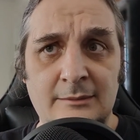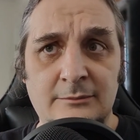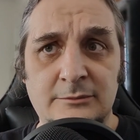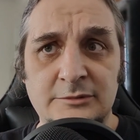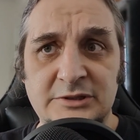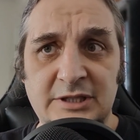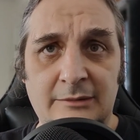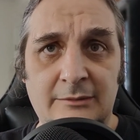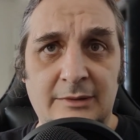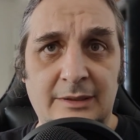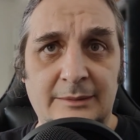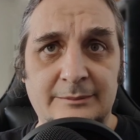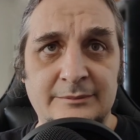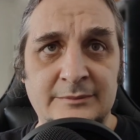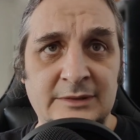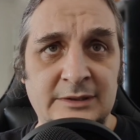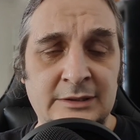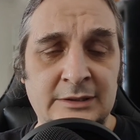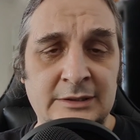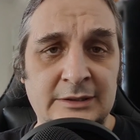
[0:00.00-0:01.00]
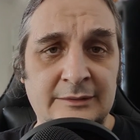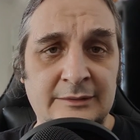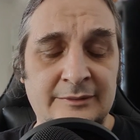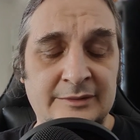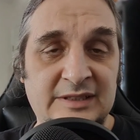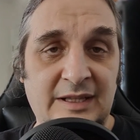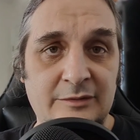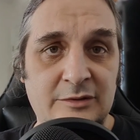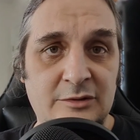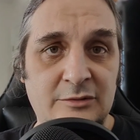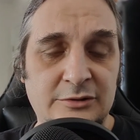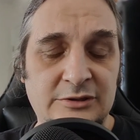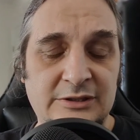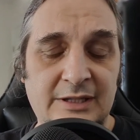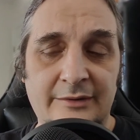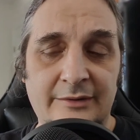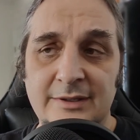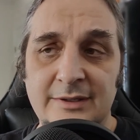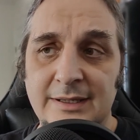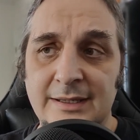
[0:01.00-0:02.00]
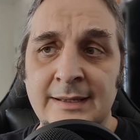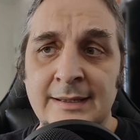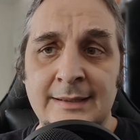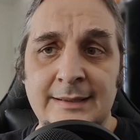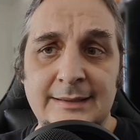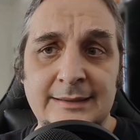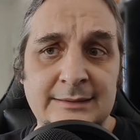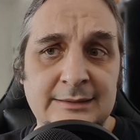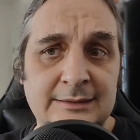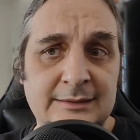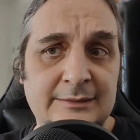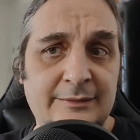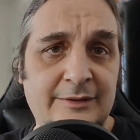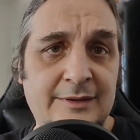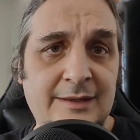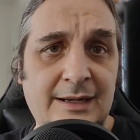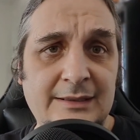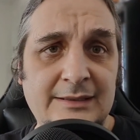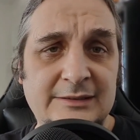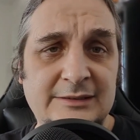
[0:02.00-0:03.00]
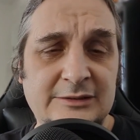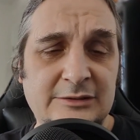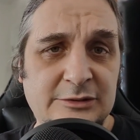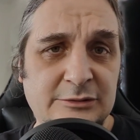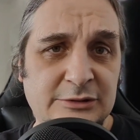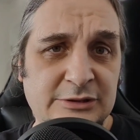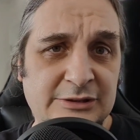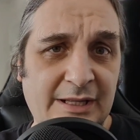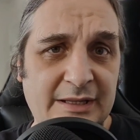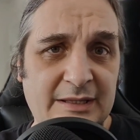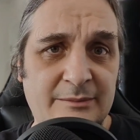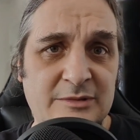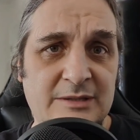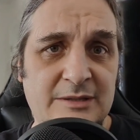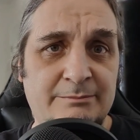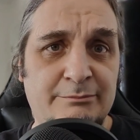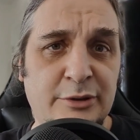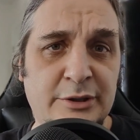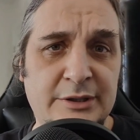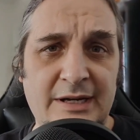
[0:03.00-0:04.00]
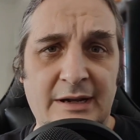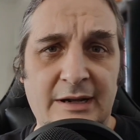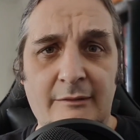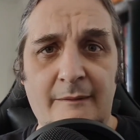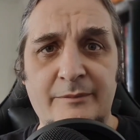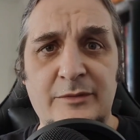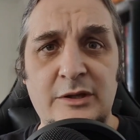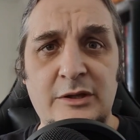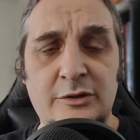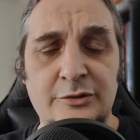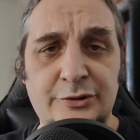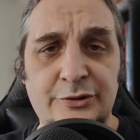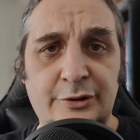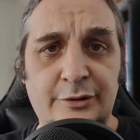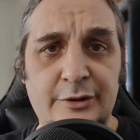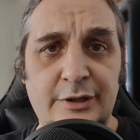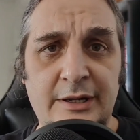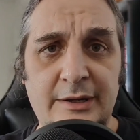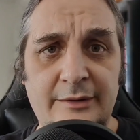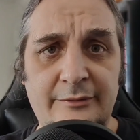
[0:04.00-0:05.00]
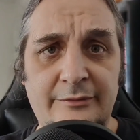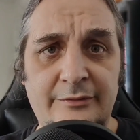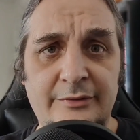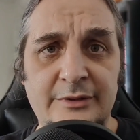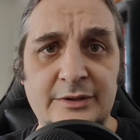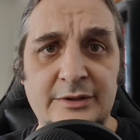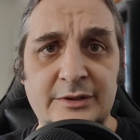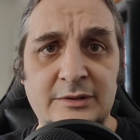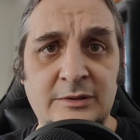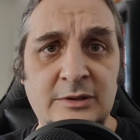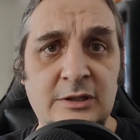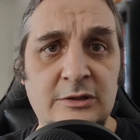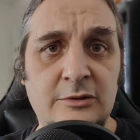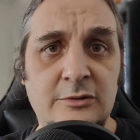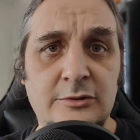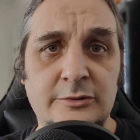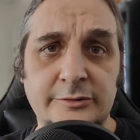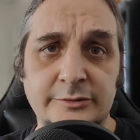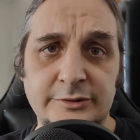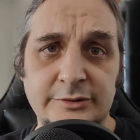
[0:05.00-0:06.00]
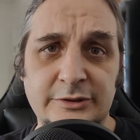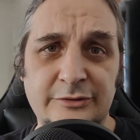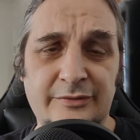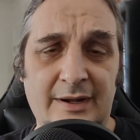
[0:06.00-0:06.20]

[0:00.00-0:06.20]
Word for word: Musiałem e, wystawić huśtawkę i finalnie skończyło się na tym, że pograłem tylko trochę w Nino Kuni